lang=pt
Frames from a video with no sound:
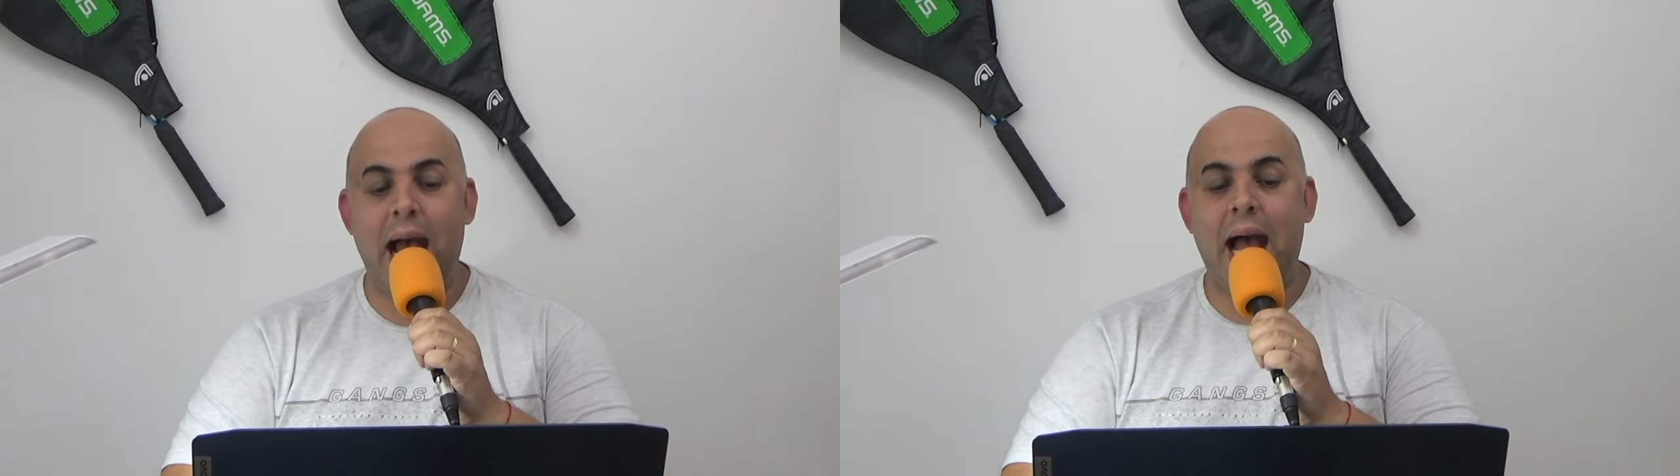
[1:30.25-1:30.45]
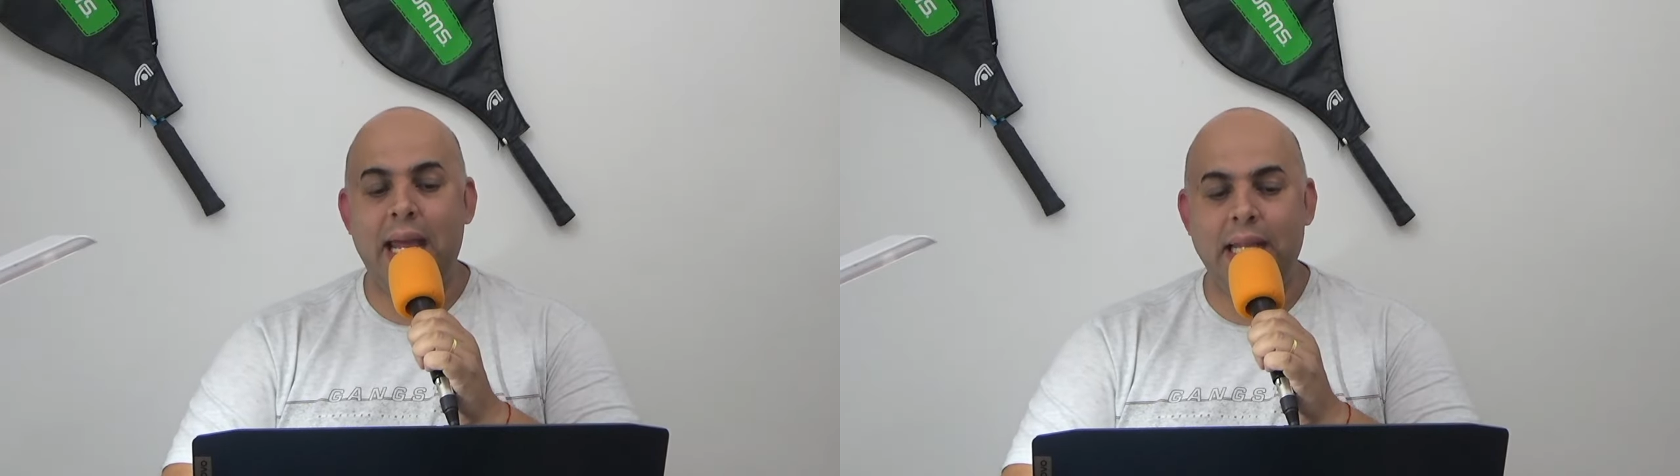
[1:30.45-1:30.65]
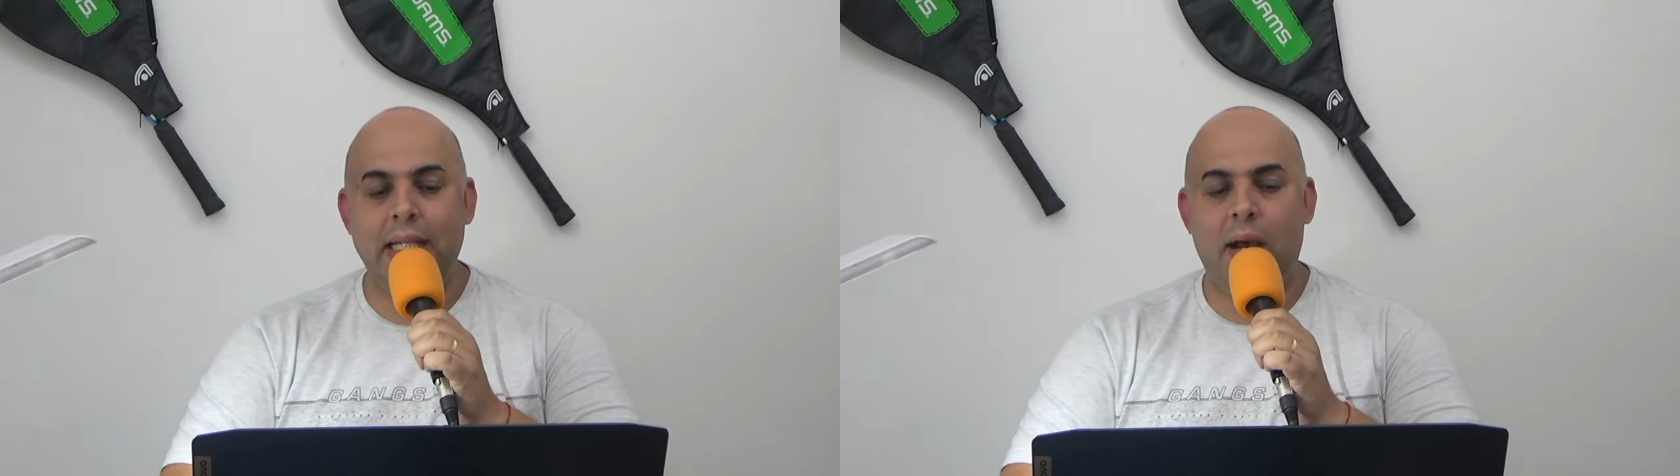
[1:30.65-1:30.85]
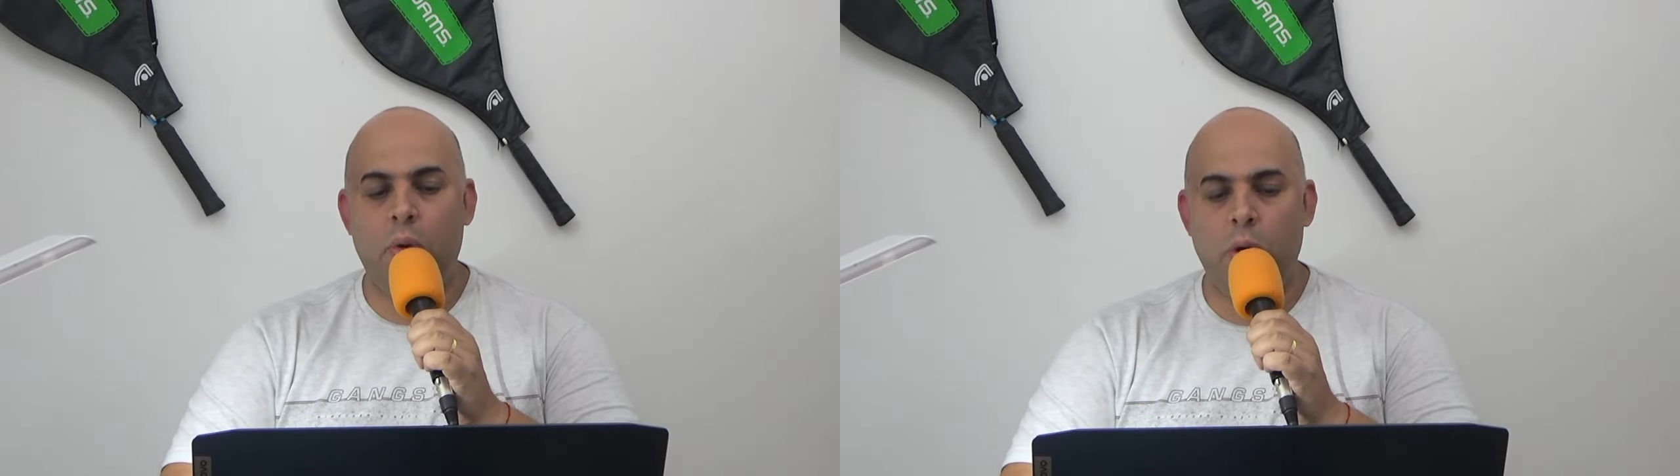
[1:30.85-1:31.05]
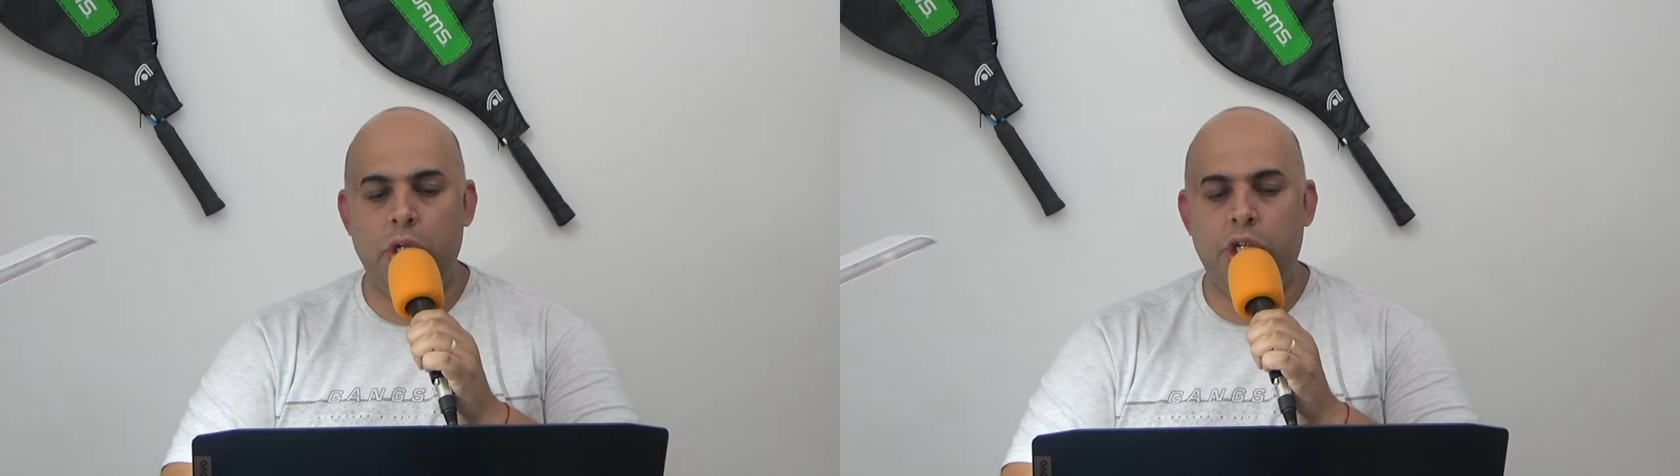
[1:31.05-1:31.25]
ainda
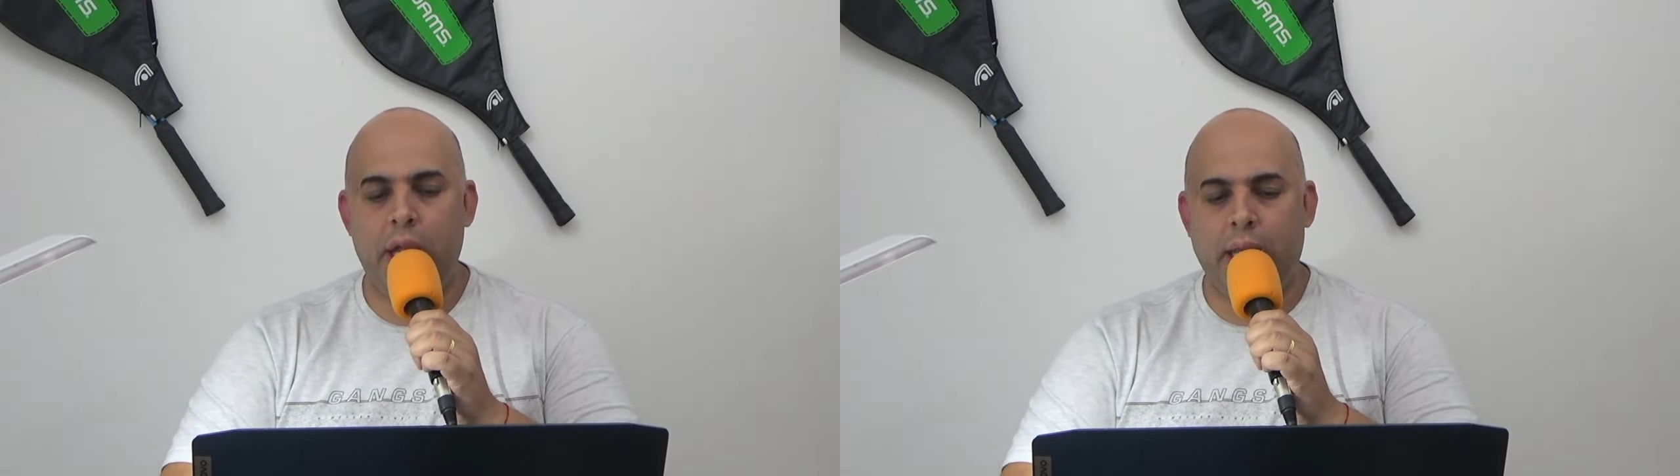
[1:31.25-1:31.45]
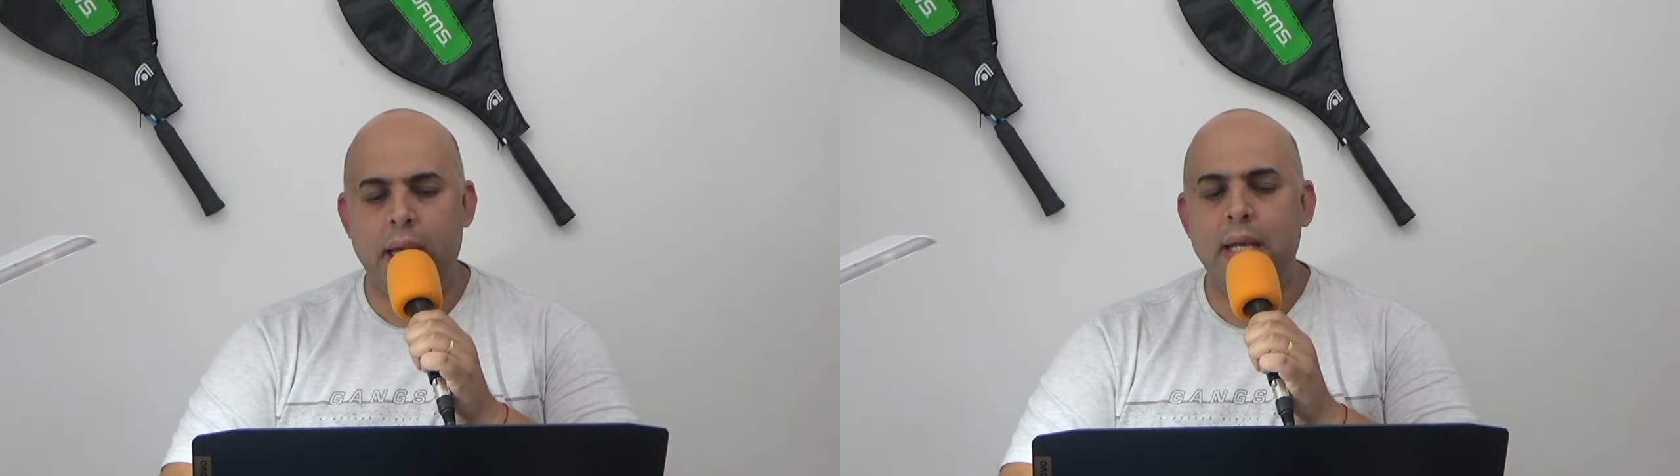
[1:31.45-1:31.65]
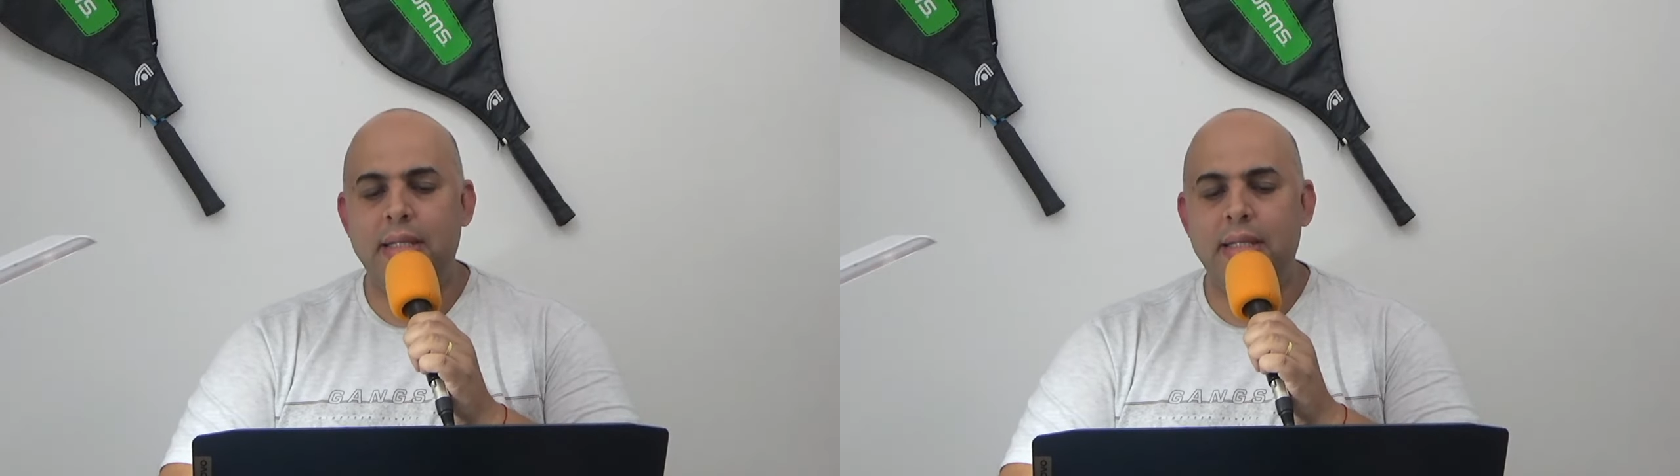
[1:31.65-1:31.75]
hoje, hein?